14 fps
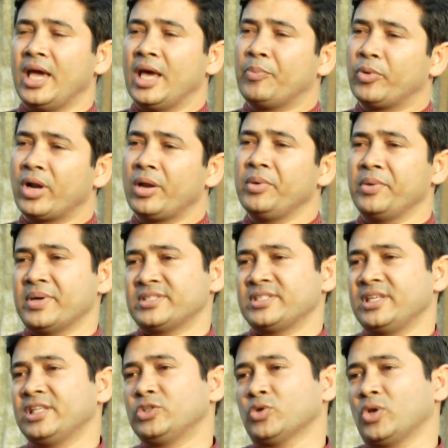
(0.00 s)
এরপর আমি
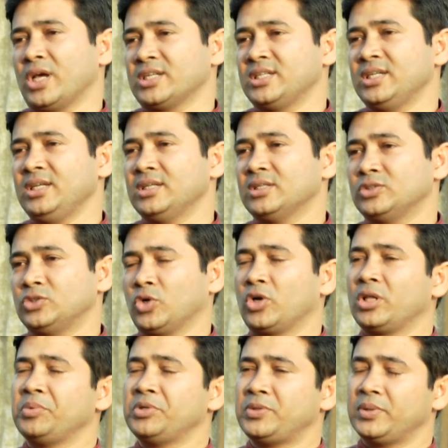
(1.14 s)
ইউনিভার্সিটিতে চলে আসি
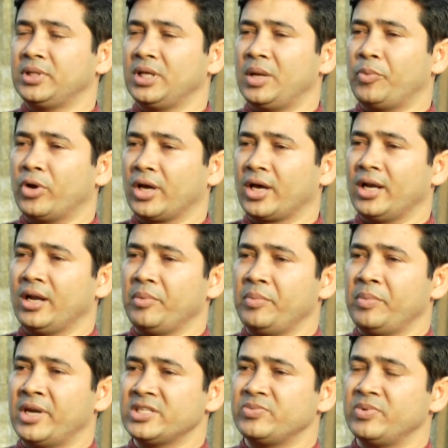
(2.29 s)
জগন্নাথ বিশ্ববিদ্যালয়ে পড়াকালীন আমি
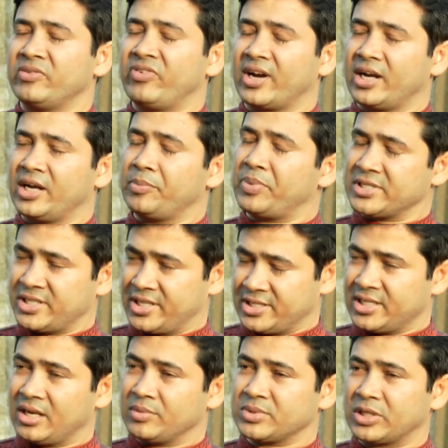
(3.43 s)
ম্যানেজমেন্ট ফ্যাকাল্টির প্রেসিডেন্ট
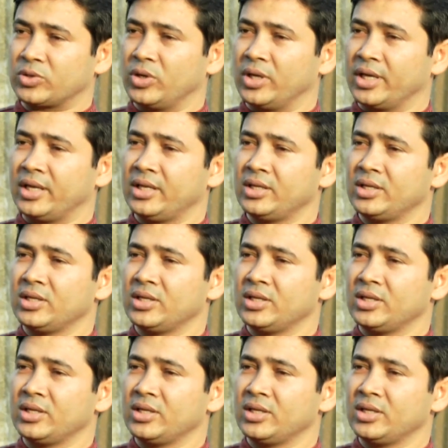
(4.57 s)
ছিলাম ছাত্রলীগের